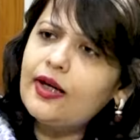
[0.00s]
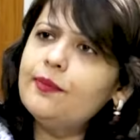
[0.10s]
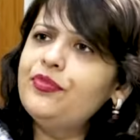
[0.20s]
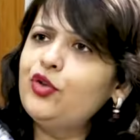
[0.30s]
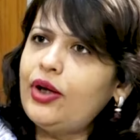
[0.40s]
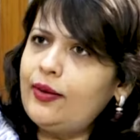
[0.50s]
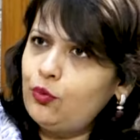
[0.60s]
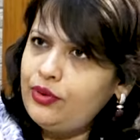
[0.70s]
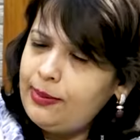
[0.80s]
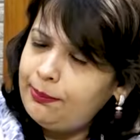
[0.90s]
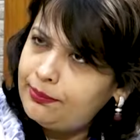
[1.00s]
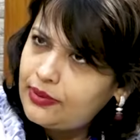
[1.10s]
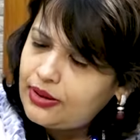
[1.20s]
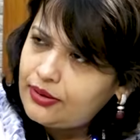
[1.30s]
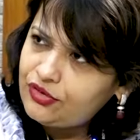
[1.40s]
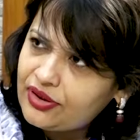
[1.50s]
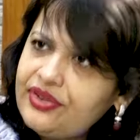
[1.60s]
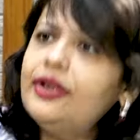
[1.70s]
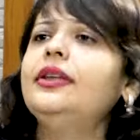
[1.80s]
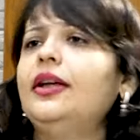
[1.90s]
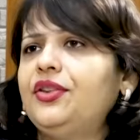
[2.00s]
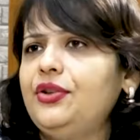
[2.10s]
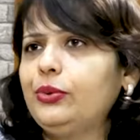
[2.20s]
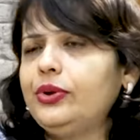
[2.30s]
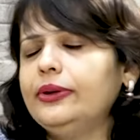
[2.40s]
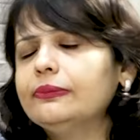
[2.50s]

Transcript: टर्म जो है वो उनकी शख्सियत ही ऐसी होती